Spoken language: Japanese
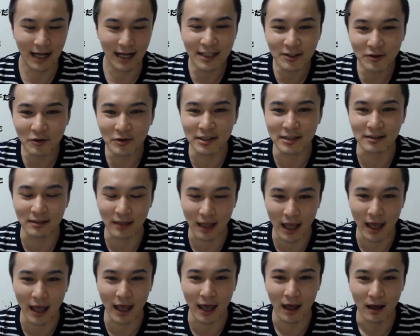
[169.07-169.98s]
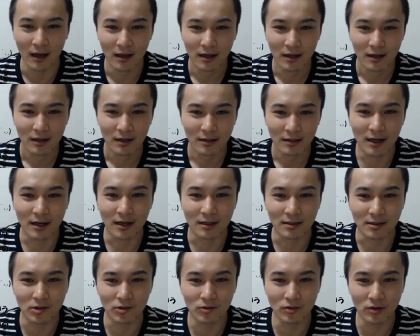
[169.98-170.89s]
かといって、なん
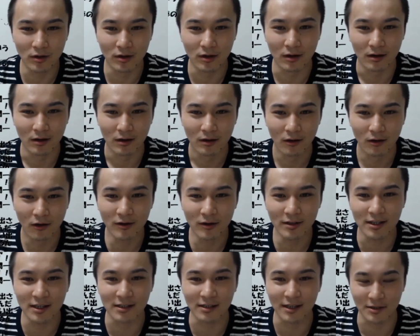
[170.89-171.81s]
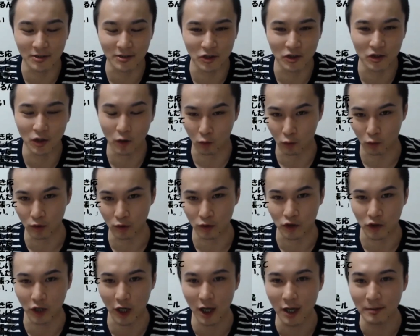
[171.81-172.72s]
かその本人たち、いや、俺
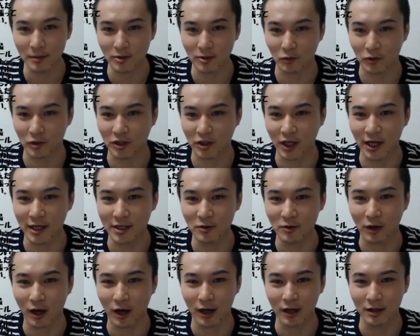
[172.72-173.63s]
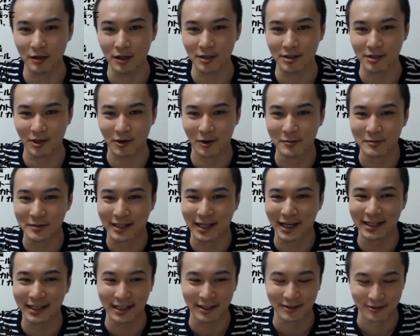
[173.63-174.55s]
違いますよ、光の加減ですよみ
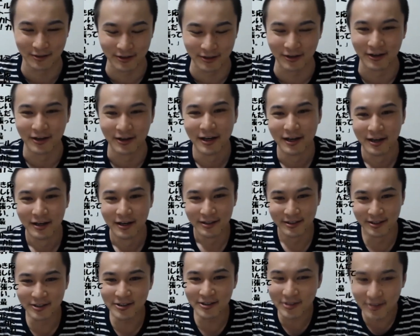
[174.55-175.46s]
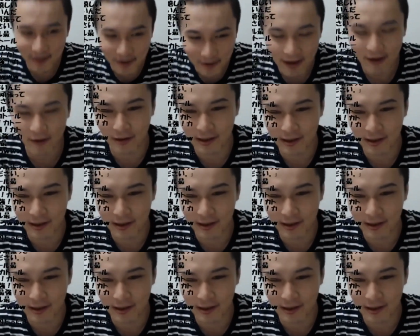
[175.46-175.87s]
たいなのを言うのは